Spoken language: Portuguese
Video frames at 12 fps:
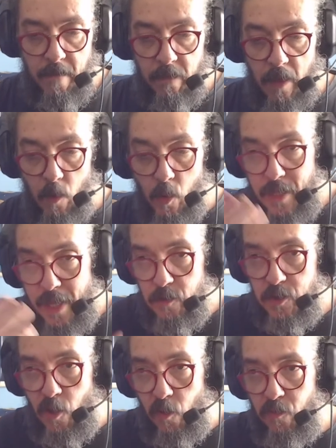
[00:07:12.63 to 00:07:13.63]
Eu, eu
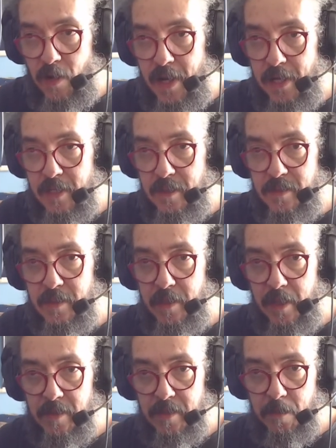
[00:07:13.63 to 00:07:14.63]
quero salvar
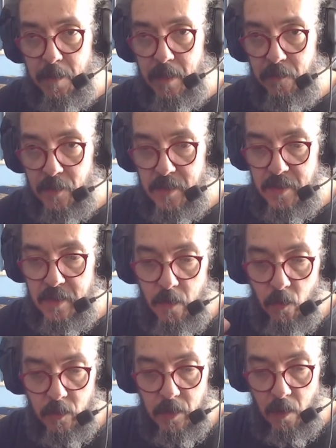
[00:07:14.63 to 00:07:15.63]
esse, esse buffer?
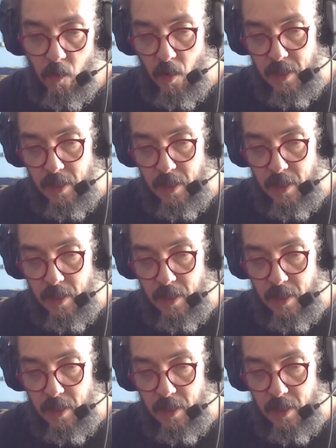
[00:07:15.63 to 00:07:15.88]
Sim ou não?